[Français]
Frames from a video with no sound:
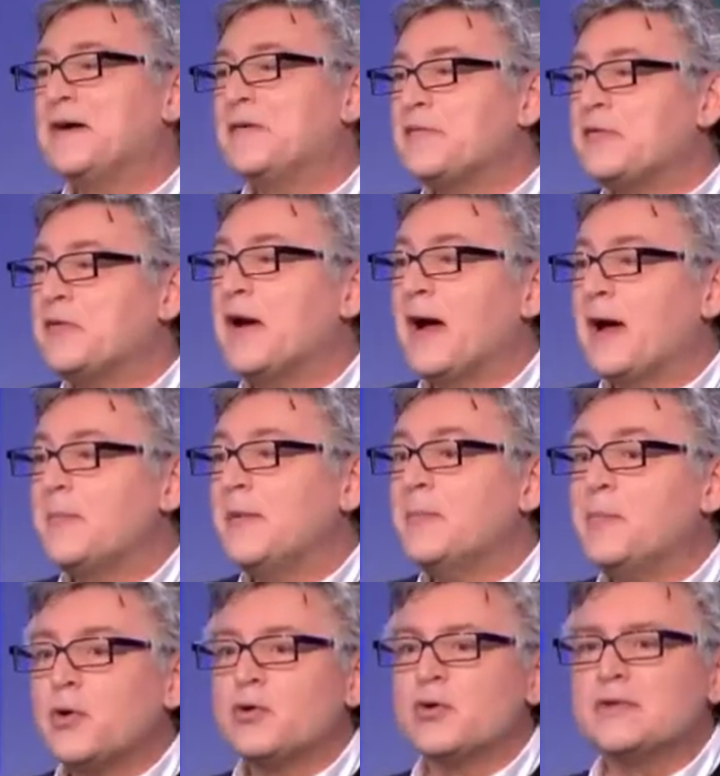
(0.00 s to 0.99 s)
voilà. Mais
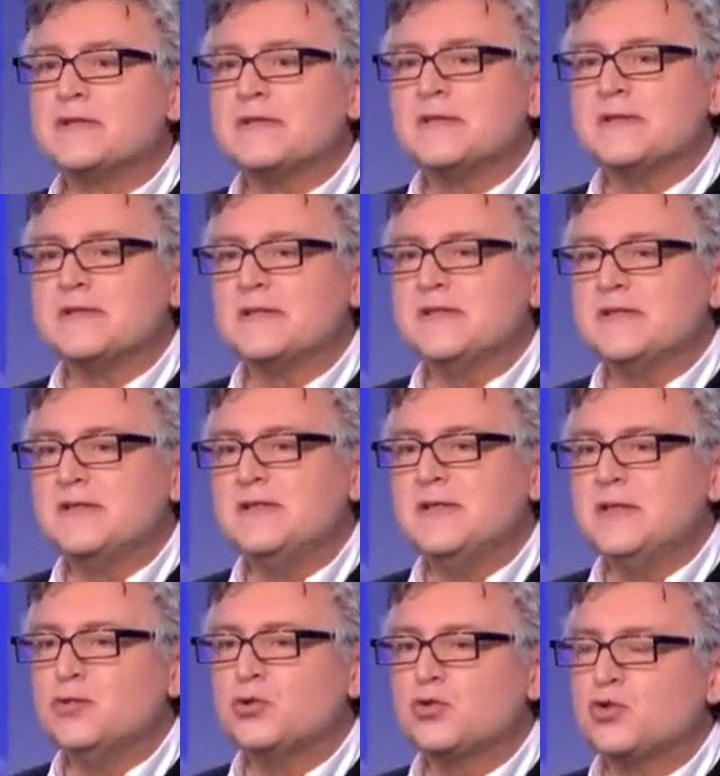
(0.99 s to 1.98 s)
pourtant, ces,
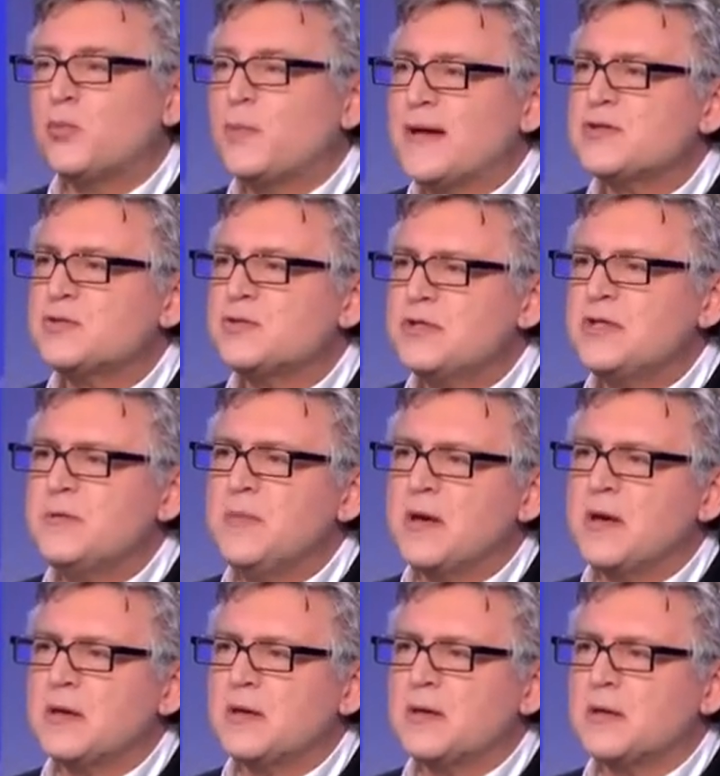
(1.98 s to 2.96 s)
idées ne sont pas
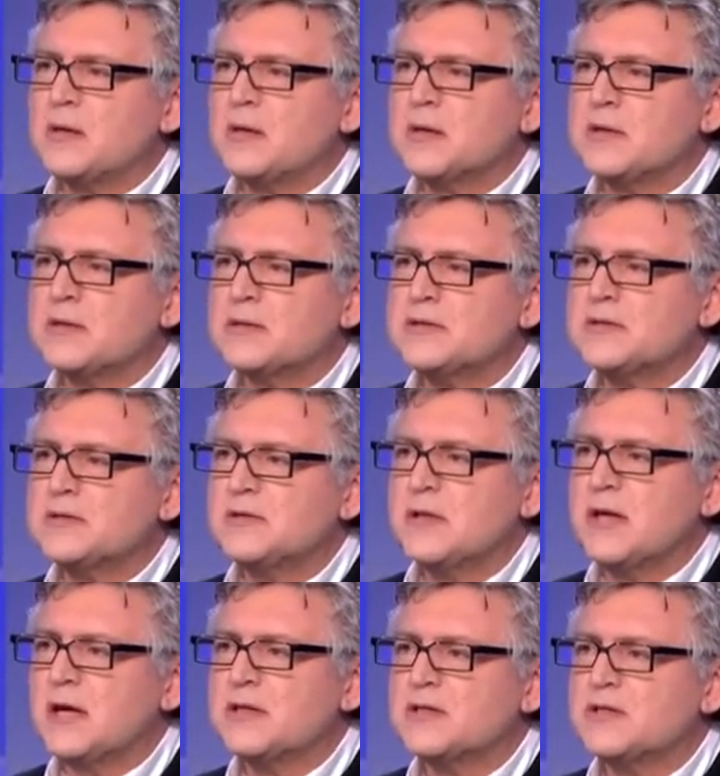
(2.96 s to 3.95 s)
audibles. C'est
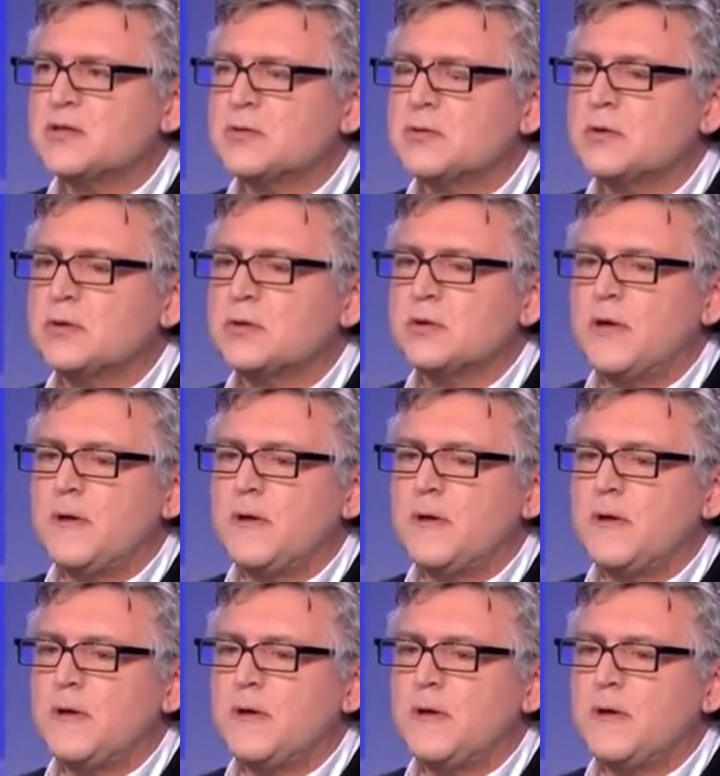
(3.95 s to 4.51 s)
la question de.